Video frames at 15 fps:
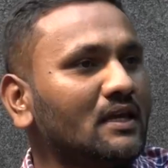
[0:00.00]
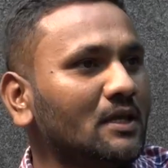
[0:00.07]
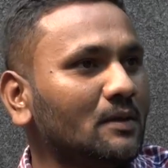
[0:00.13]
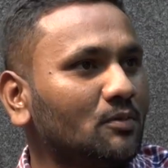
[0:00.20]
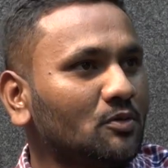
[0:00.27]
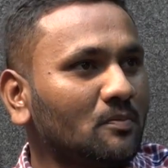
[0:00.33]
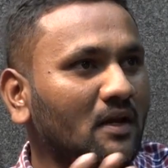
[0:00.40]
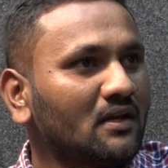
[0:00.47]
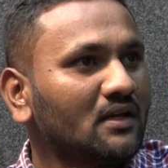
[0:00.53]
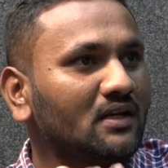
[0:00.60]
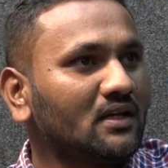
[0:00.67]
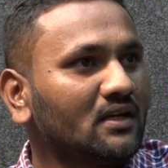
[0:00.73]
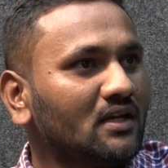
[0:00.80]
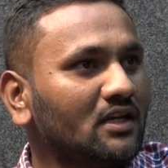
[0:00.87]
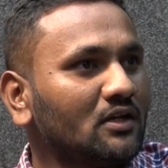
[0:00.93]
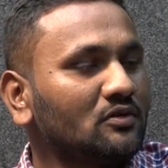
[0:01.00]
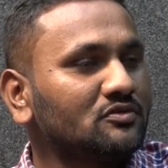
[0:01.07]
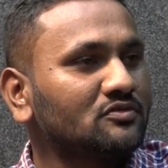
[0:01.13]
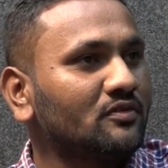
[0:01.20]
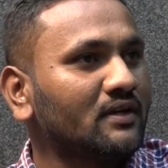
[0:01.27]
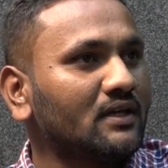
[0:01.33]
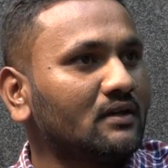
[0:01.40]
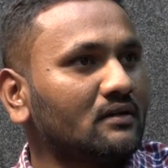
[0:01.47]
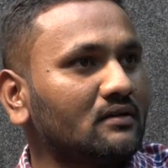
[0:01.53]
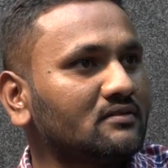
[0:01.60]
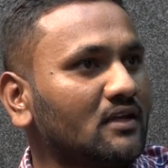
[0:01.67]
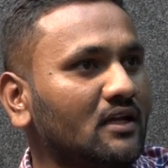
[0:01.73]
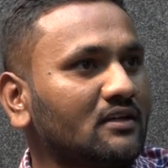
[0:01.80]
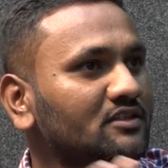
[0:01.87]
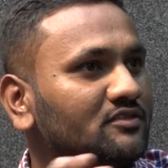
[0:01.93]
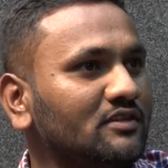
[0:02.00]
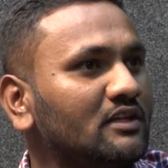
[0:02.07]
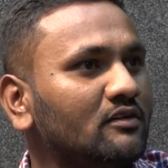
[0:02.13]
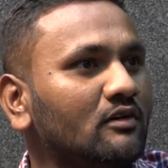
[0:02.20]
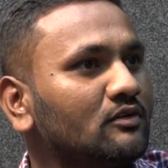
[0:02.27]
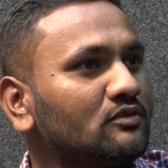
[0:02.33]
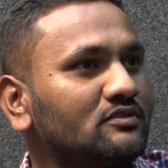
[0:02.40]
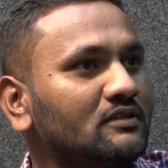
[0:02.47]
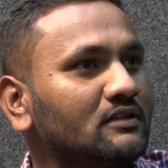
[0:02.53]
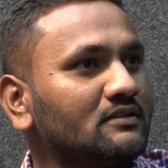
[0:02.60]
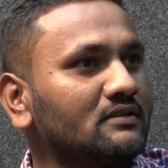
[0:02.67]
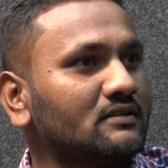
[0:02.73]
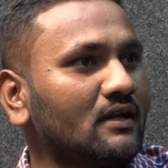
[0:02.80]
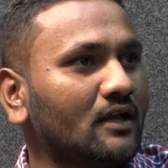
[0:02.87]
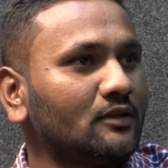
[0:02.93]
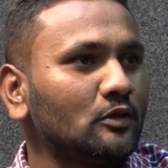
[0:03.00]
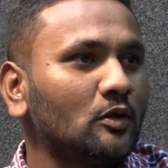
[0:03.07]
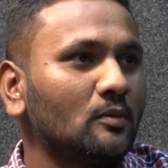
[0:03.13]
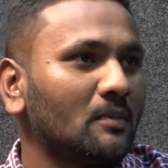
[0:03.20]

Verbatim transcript: ఇప్పుడు మళ్ళీ టిల్లు స్క్వేర్ దానికి సీక్వెల్ వస్తుంది సార్ అందులో